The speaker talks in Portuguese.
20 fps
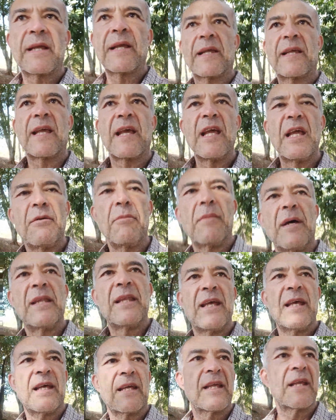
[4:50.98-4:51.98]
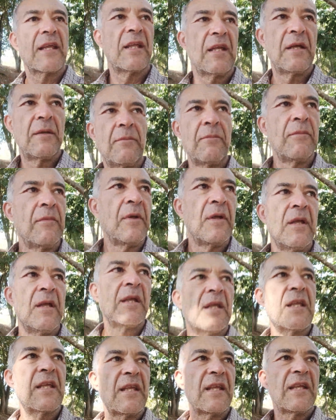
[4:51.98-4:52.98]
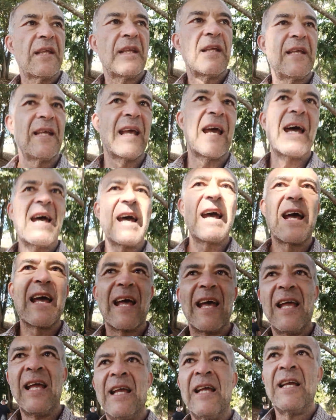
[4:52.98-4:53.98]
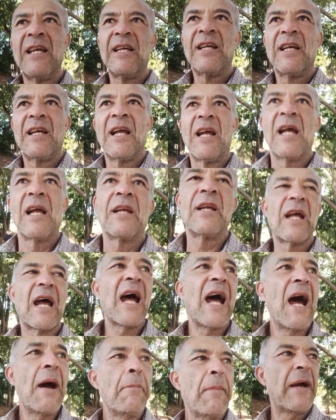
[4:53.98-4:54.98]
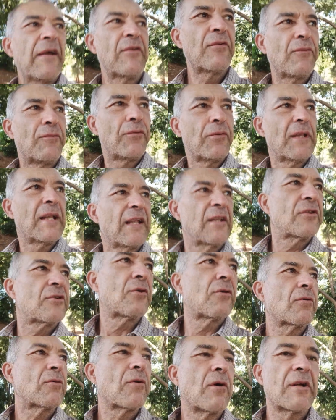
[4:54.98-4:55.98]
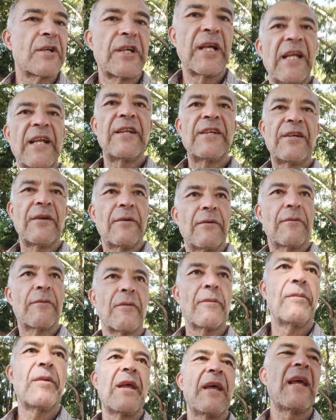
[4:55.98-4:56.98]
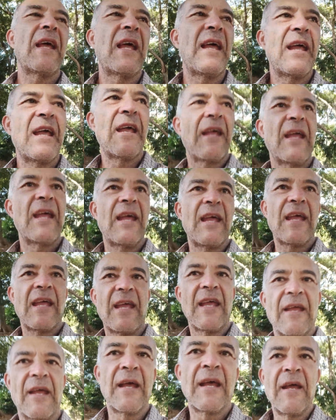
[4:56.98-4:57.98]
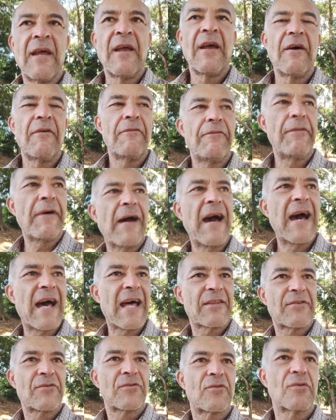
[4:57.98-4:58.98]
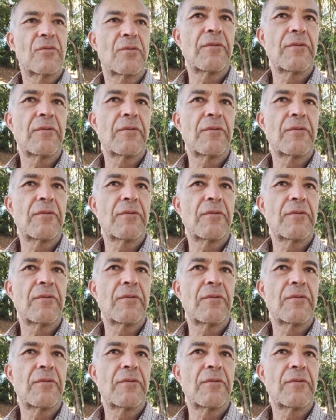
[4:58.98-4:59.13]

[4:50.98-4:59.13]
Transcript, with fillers: que queima, né? Que, que ah, ah, mas o fulano trocou. Gente, é, é, é fatos,